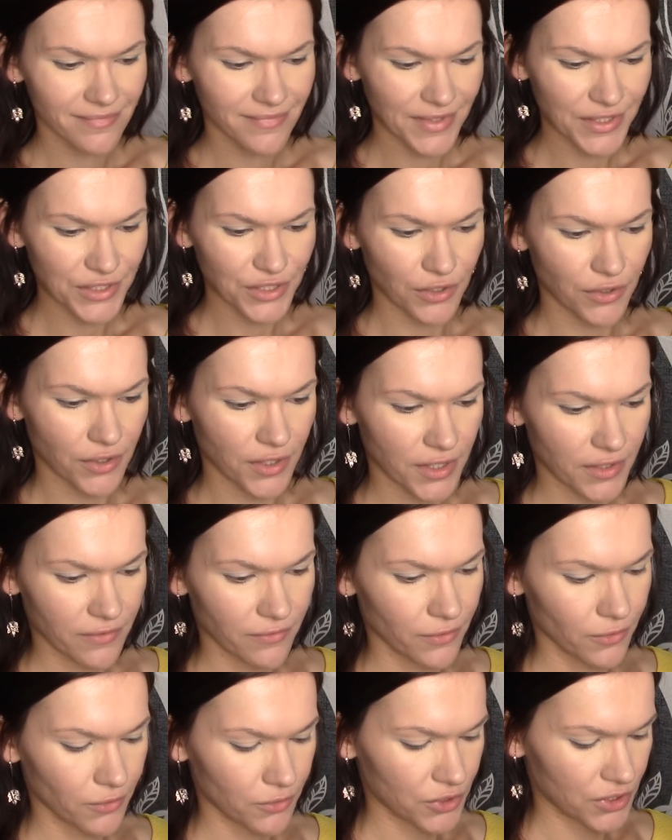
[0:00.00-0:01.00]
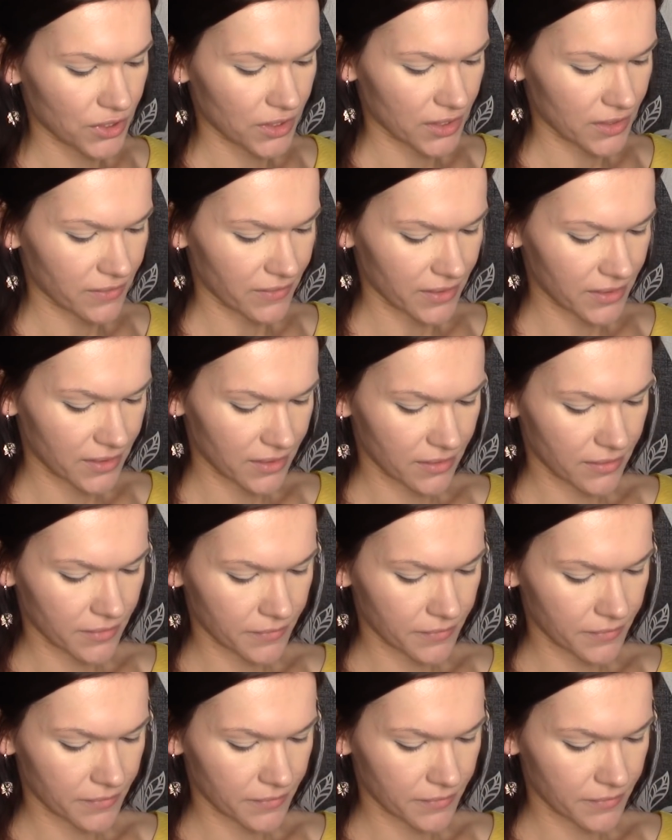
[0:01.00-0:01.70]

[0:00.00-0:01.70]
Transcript: Не знаю, как его лучше назвать.